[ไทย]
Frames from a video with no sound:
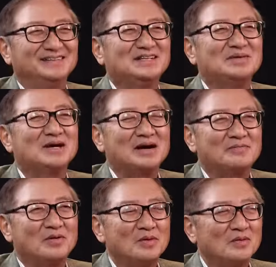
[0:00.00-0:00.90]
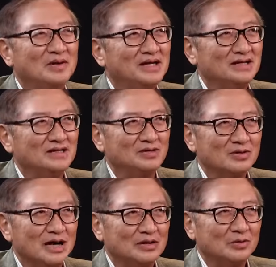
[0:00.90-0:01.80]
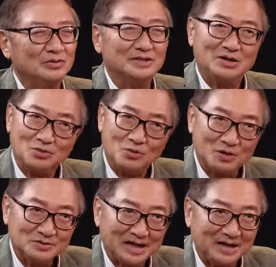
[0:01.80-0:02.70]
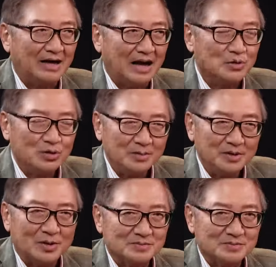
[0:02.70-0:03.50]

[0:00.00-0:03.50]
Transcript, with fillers: ใช่ไหมครับ เพราะว่าวันนี้อาจจะต้องการคนที่เข้าอกเข้าใจ อายุก็มีความ